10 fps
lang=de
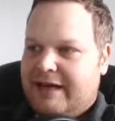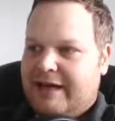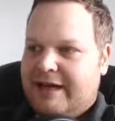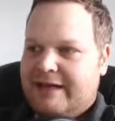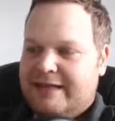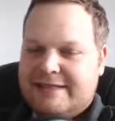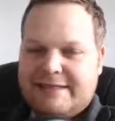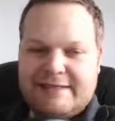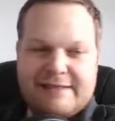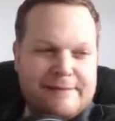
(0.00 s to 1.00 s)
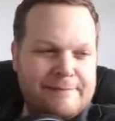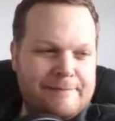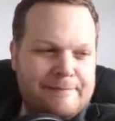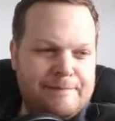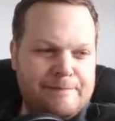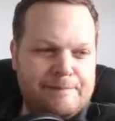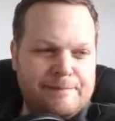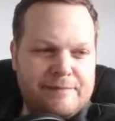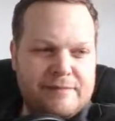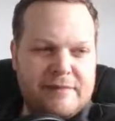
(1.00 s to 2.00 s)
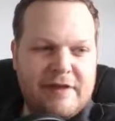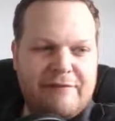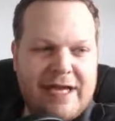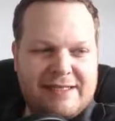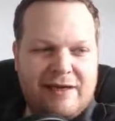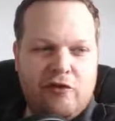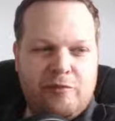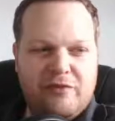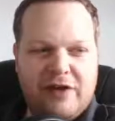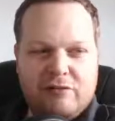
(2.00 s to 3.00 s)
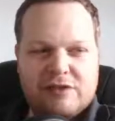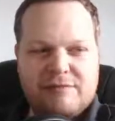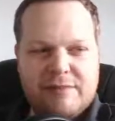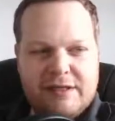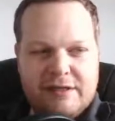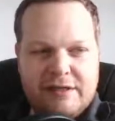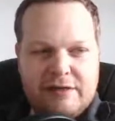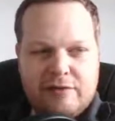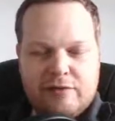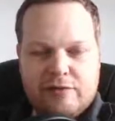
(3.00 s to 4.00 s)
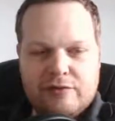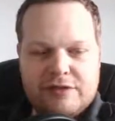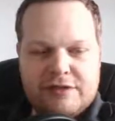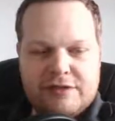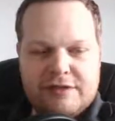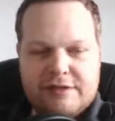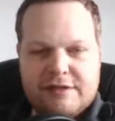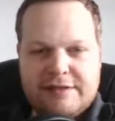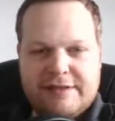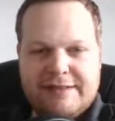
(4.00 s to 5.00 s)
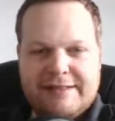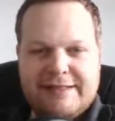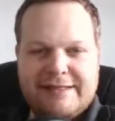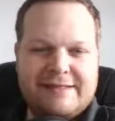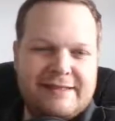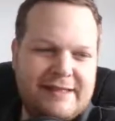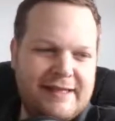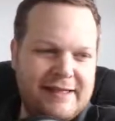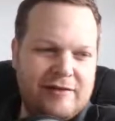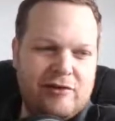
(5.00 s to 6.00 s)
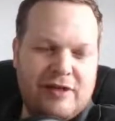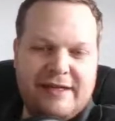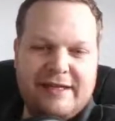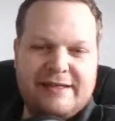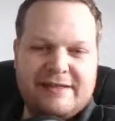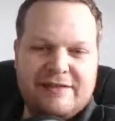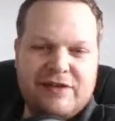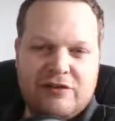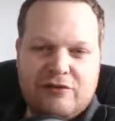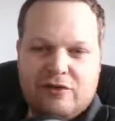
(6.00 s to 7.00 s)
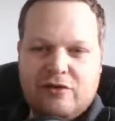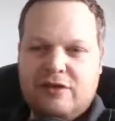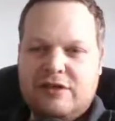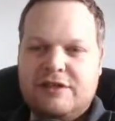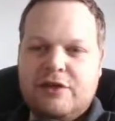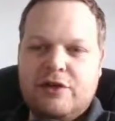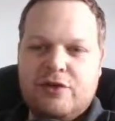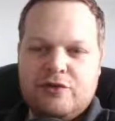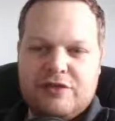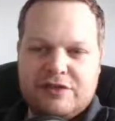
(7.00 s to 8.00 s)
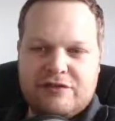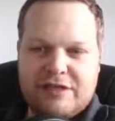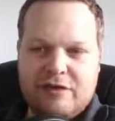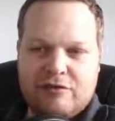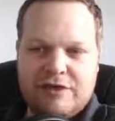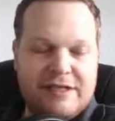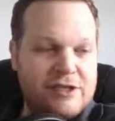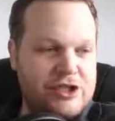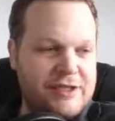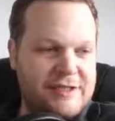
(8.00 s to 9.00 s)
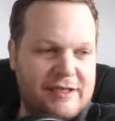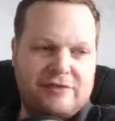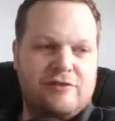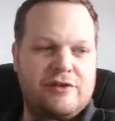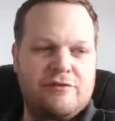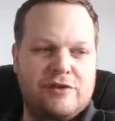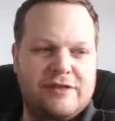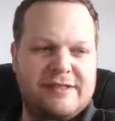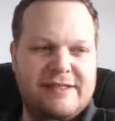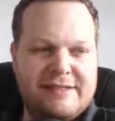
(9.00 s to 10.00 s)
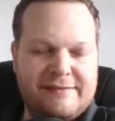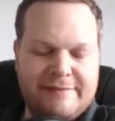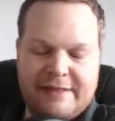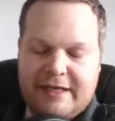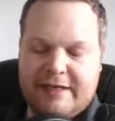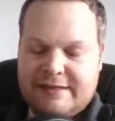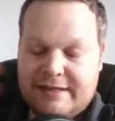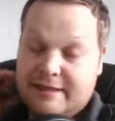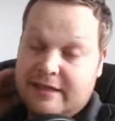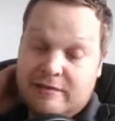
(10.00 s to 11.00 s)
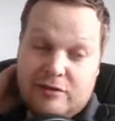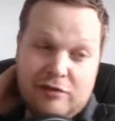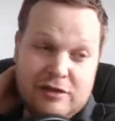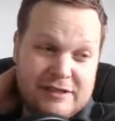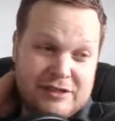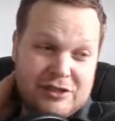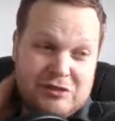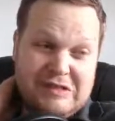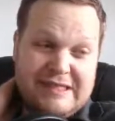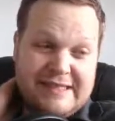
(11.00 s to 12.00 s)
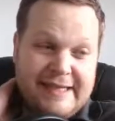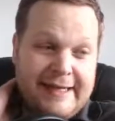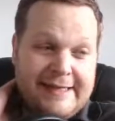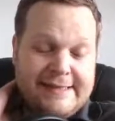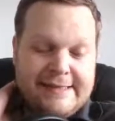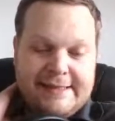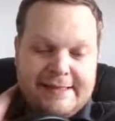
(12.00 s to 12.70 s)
als ähm, Wertaufbewahrungsmittel und das geht dann auch einher, dass der Wert von Gold durch das Vertrauen in die Geschichte erzeugt wurde. Das heißt, wie ich gerade gesagt habe, Gold ist schon sehr alt,